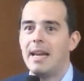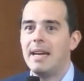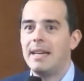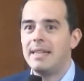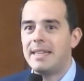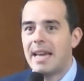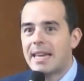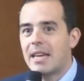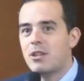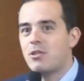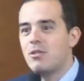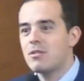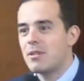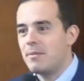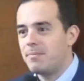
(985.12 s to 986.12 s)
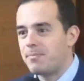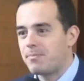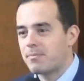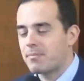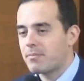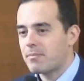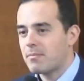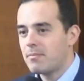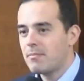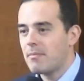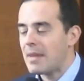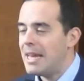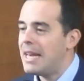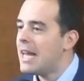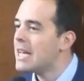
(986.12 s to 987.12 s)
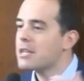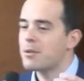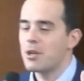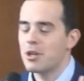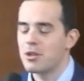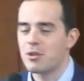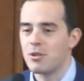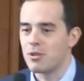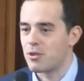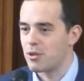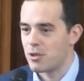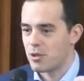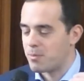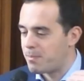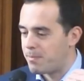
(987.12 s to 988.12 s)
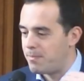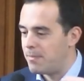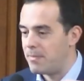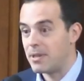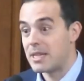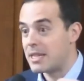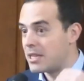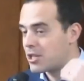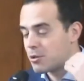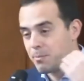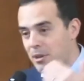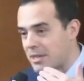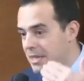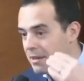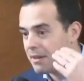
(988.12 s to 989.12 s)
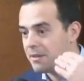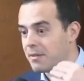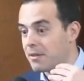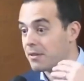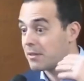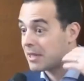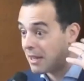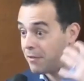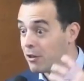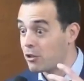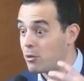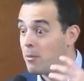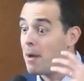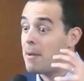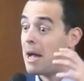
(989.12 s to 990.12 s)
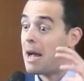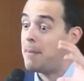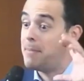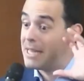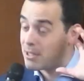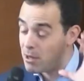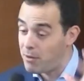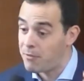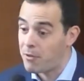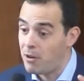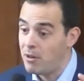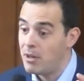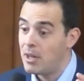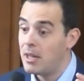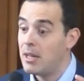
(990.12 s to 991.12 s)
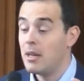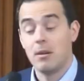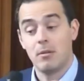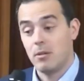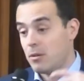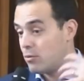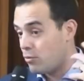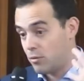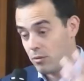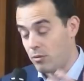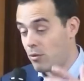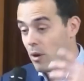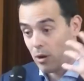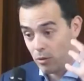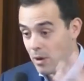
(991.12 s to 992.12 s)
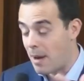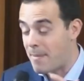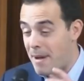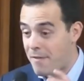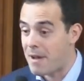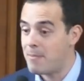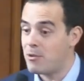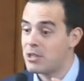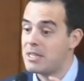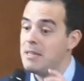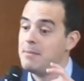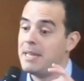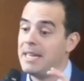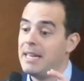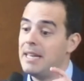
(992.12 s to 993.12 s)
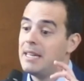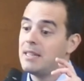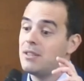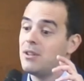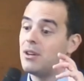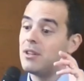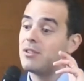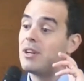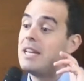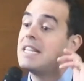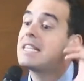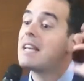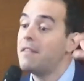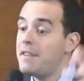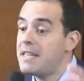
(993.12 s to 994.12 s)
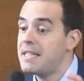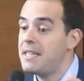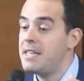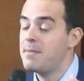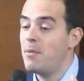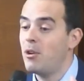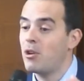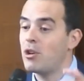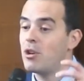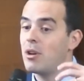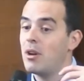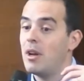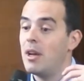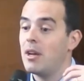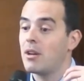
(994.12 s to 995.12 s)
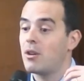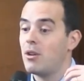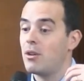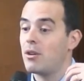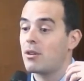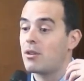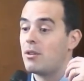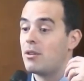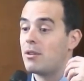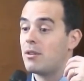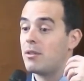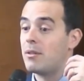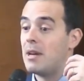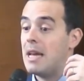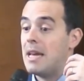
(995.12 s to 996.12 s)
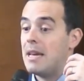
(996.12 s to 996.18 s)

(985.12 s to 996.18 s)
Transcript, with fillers: Il y a quelque chose, là, je, pensais très fortement à, mes enfants ou, à, ma femme aussi, mais dans, les investissements que, qu'à que,